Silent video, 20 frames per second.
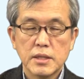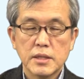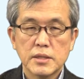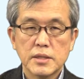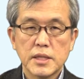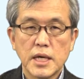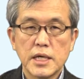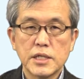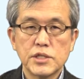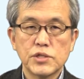
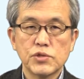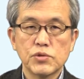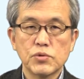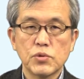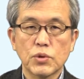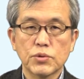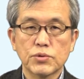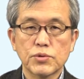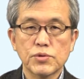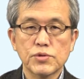体重
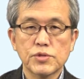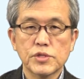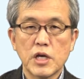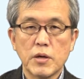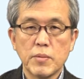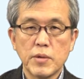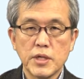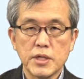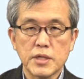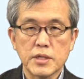を落とすた
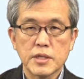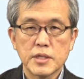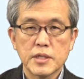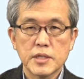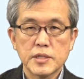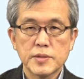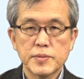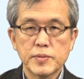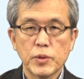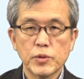めに
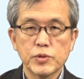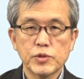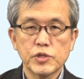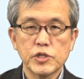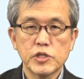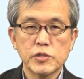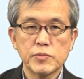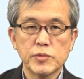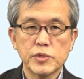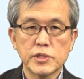
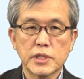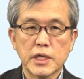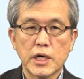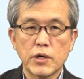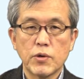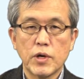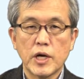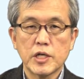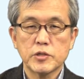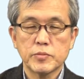スポーツジムに通い
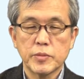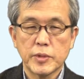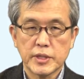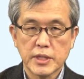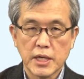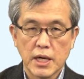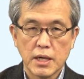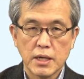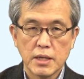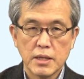始めた。